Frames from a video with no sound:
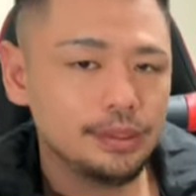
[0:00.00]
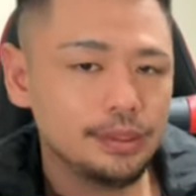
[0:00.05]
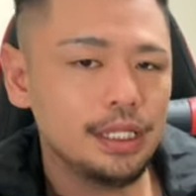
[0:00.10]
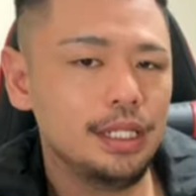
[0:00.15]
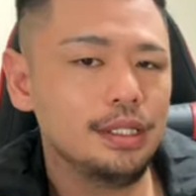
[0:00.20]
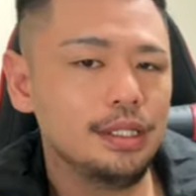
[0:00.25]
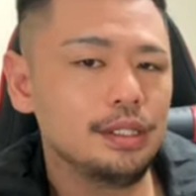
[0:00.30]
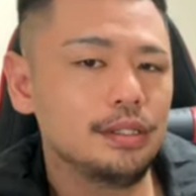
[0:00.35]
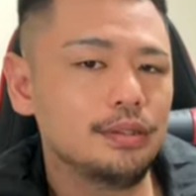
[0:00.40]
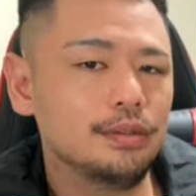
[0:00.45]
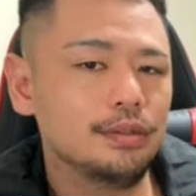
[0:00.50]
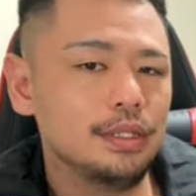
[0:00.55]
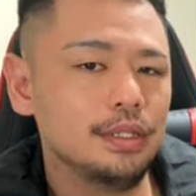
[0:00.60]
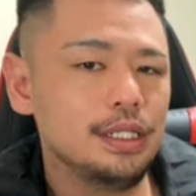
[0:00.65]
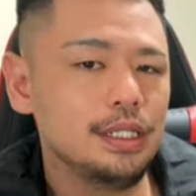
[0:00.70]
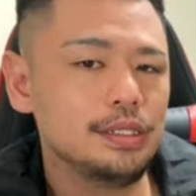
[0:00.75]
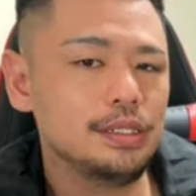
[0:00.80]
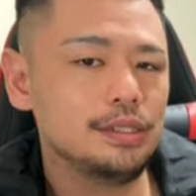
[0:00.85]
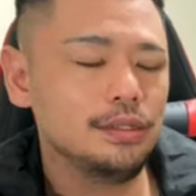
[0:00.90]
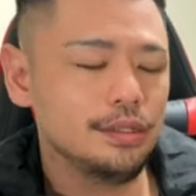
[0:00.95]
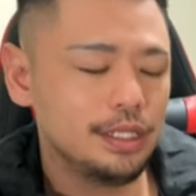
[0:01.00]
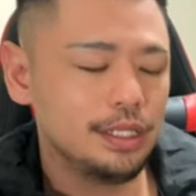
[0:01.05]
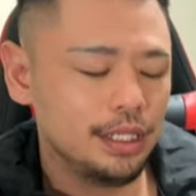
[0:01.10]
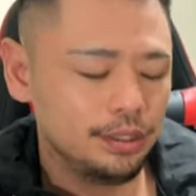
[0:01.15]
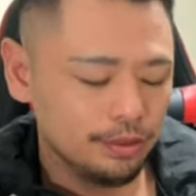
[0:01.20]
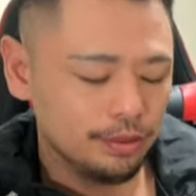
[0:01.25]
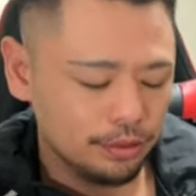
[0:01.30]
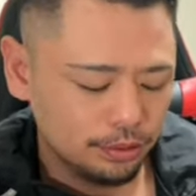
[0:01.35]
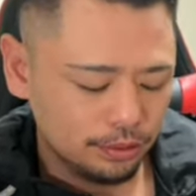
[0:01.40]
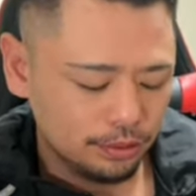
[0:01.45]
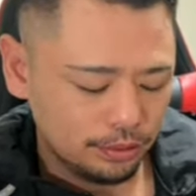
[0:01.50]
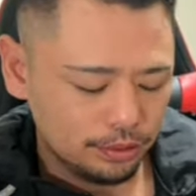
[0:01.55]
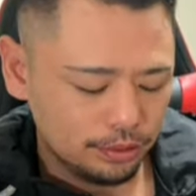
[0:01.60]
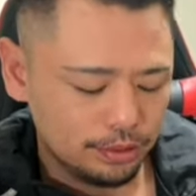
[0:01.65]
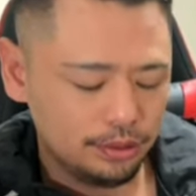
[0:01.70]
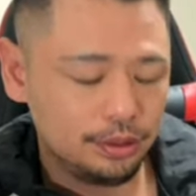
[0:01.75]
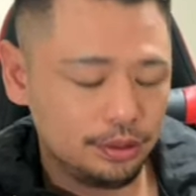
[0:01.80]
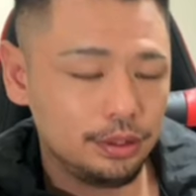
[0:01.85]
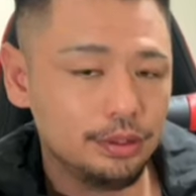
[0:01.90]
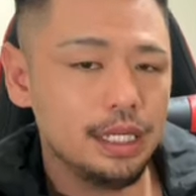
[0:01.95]
あのせんコレリスの洗脳を
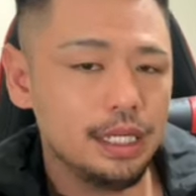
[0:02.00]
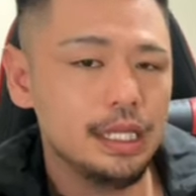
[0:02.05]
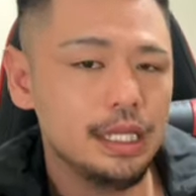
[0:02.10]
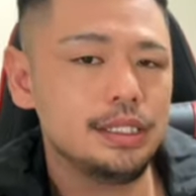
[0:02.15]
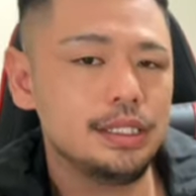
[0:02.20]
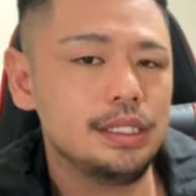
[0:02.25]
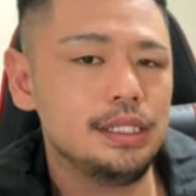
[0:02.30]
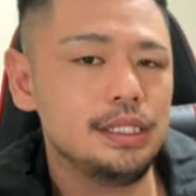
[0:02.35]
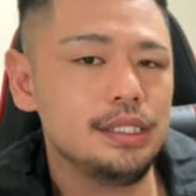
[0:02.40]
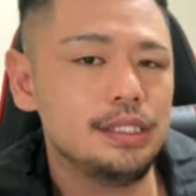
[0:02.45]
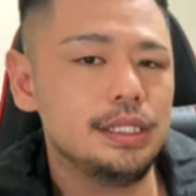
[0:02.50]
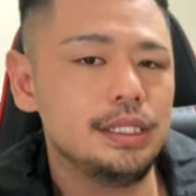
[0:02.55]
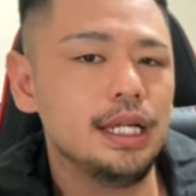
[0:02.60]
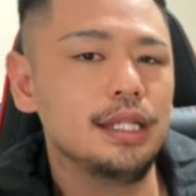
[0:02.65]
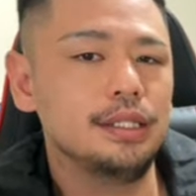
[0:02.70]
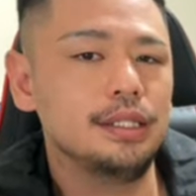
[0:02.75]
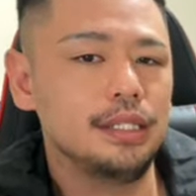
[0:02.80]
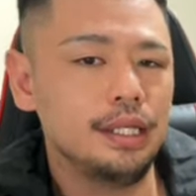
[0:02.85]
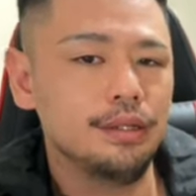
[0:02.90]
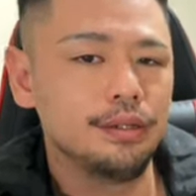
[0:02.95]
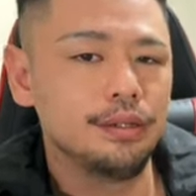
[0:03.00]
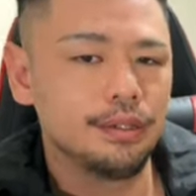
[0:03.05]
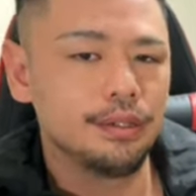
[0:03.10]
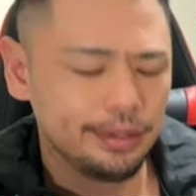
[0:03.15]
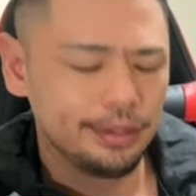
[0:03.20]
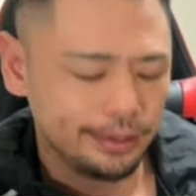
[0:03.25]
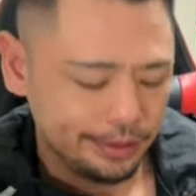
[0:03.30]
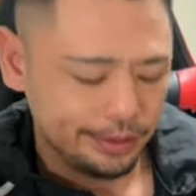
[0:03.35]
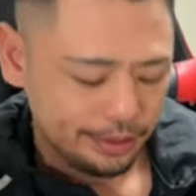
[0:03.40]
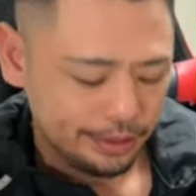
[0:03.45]
解くっていう配信したんだよ、